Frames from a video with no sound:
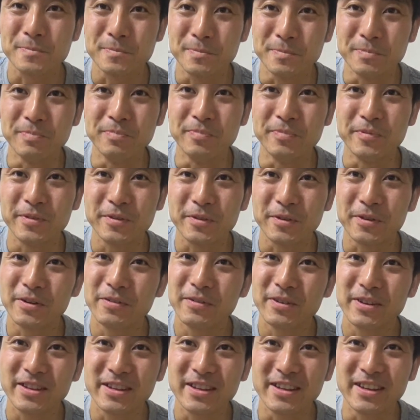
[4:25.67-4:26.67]
うん、それ
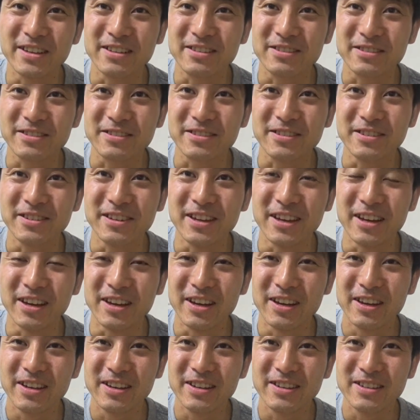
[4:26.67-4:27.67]
はね、ちょっと
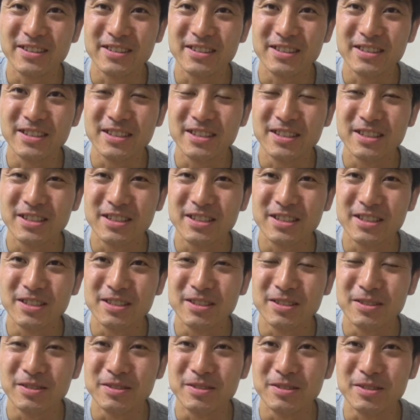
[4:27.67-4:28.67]
ね、
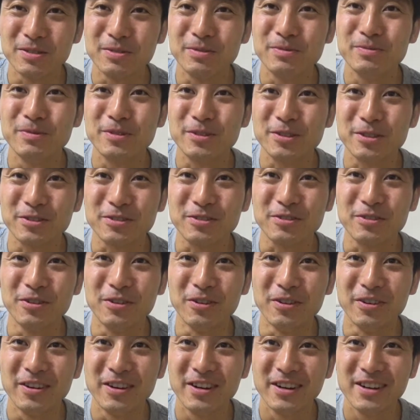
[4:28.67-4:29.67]
自分もちょっ
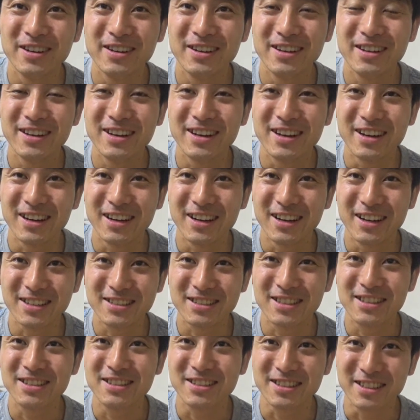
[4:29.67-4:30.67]
と
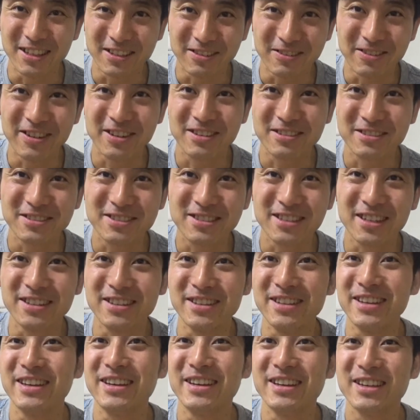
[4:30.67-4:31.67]
焦って予約した
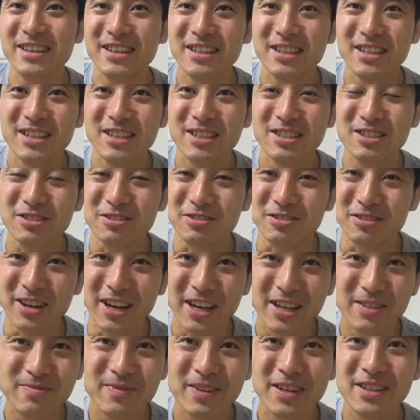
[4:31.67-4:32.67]
んで、ちょっと
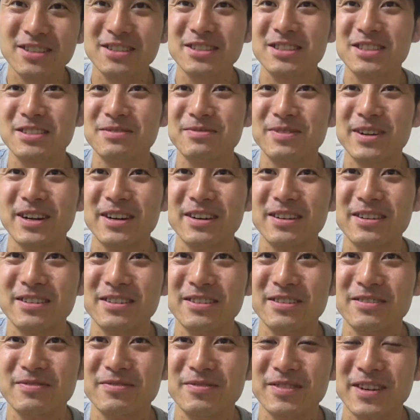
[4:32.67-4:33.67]
iMAX
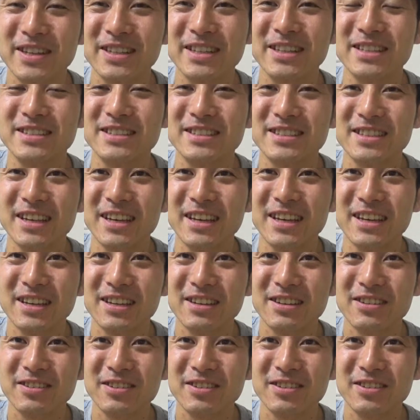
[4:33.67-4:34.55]
版はですね、